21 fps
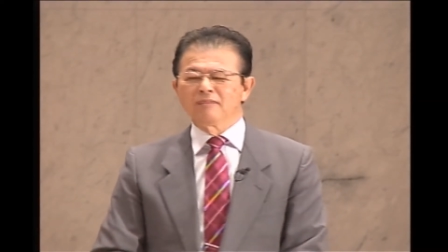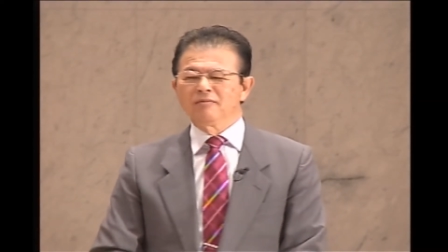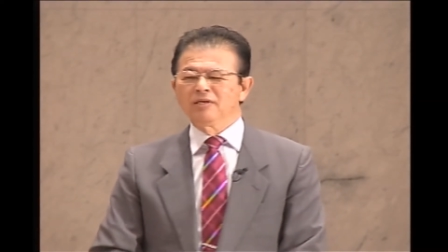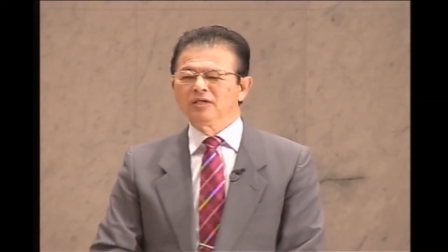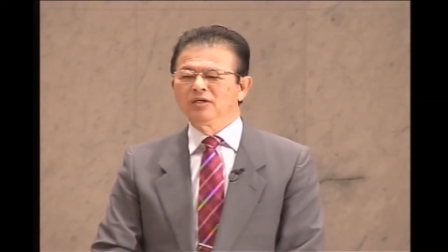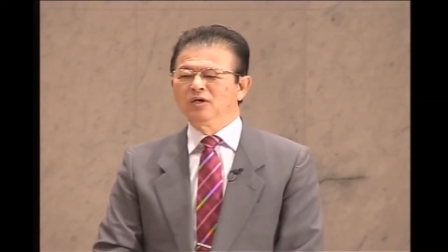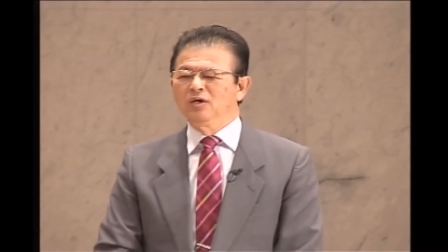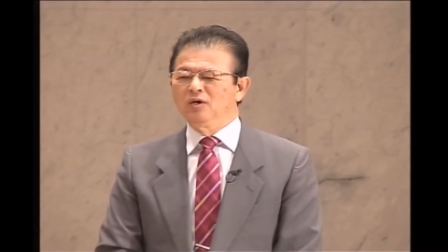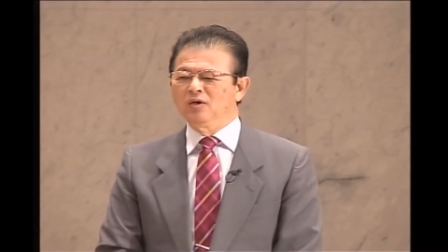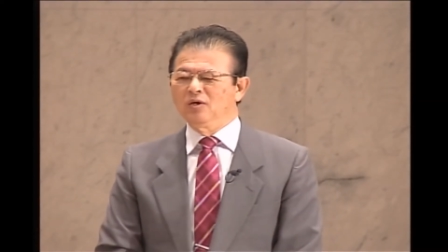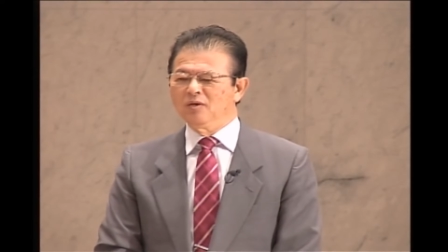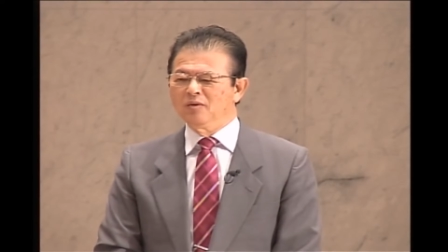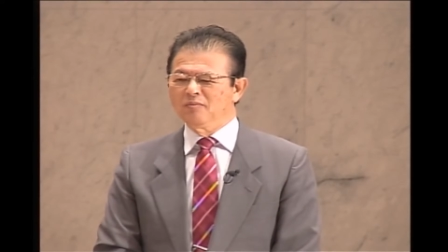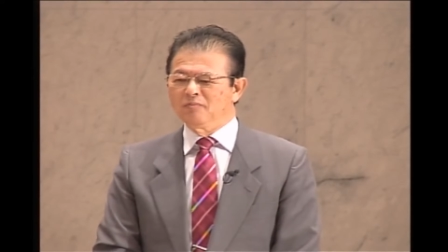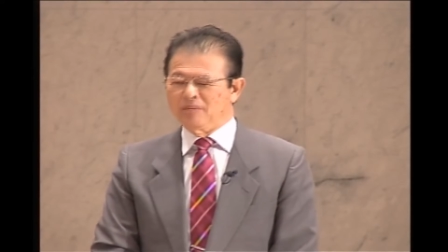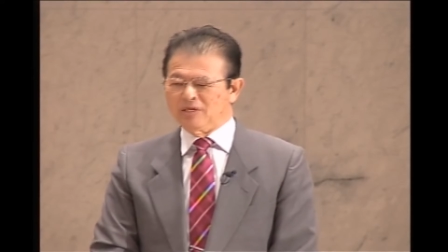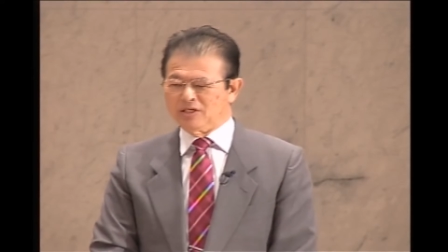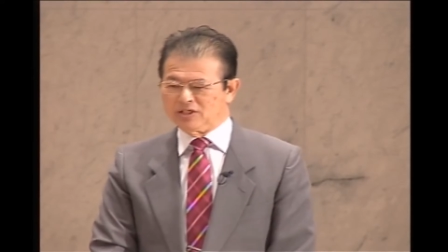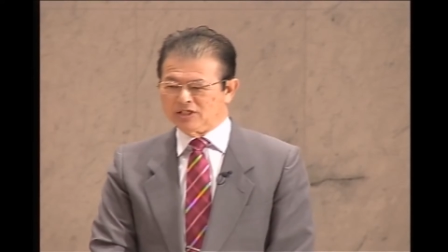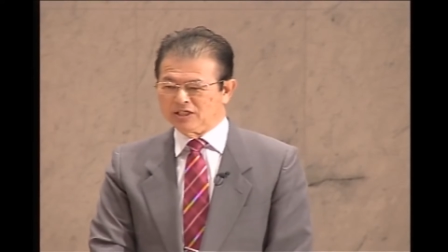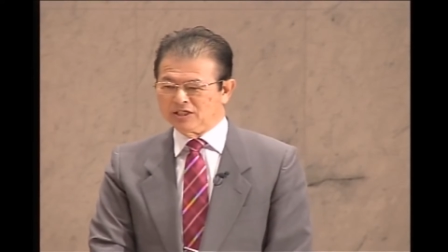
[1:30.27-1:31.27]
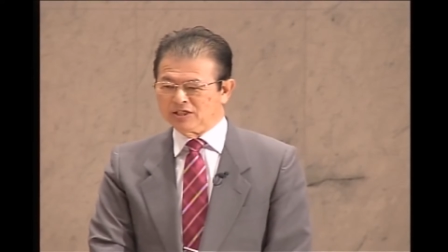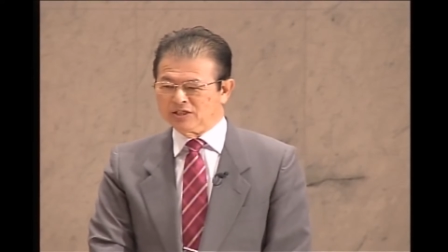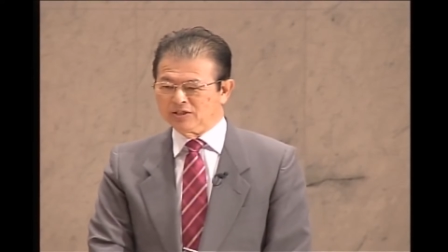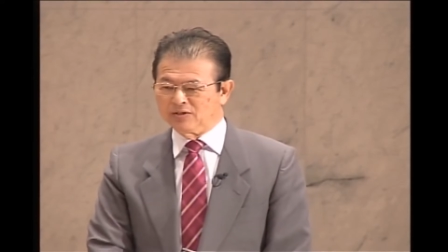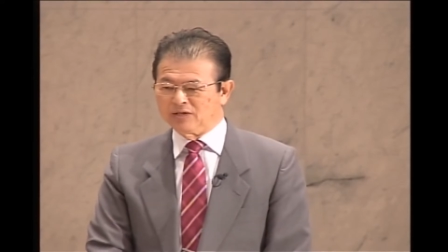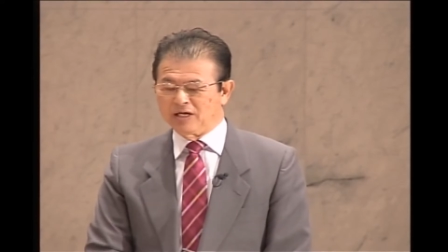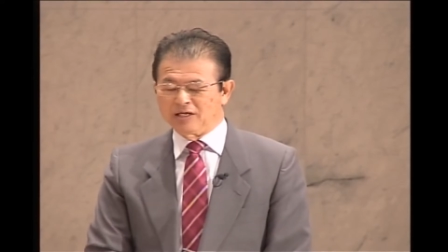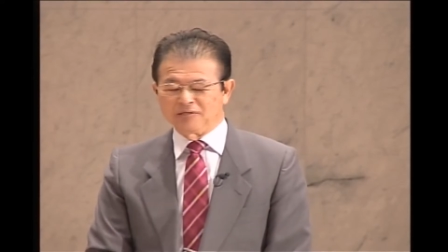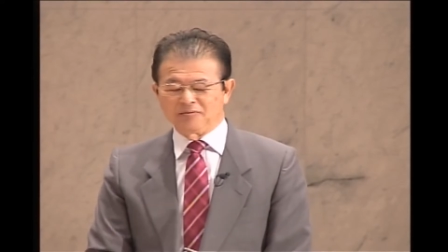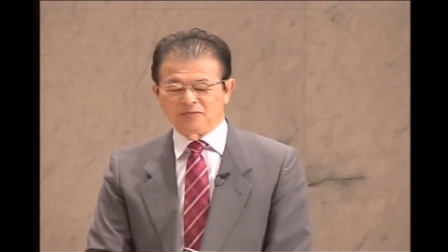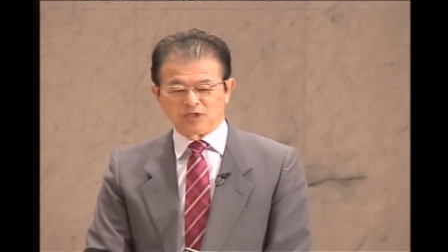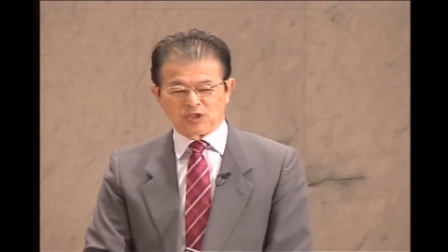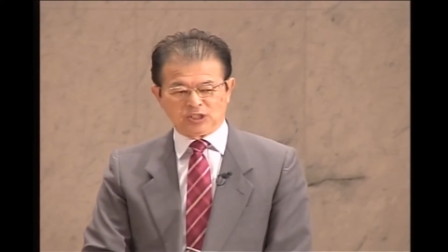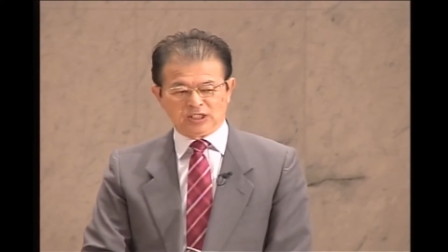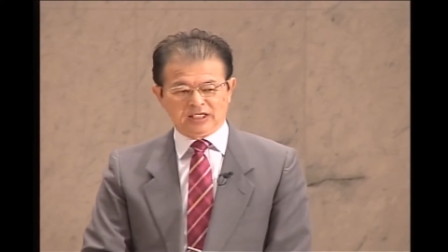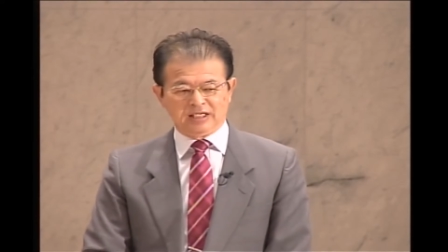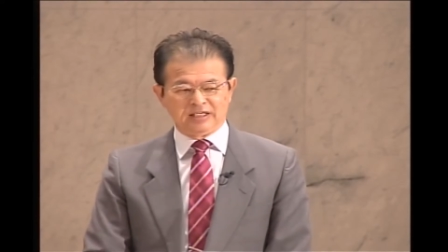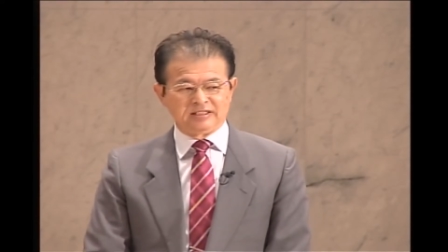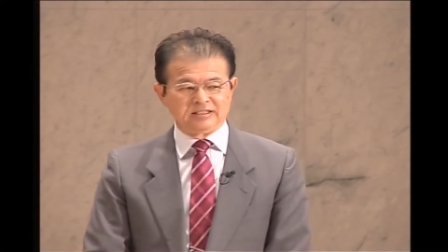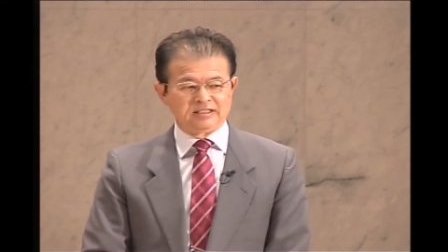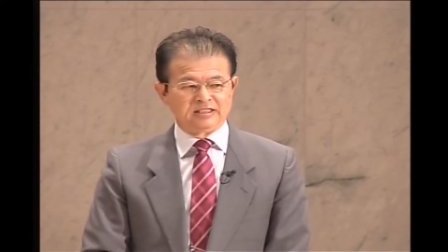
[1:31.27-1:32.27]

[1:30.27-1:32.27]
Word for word: 目のメッセージとなりました。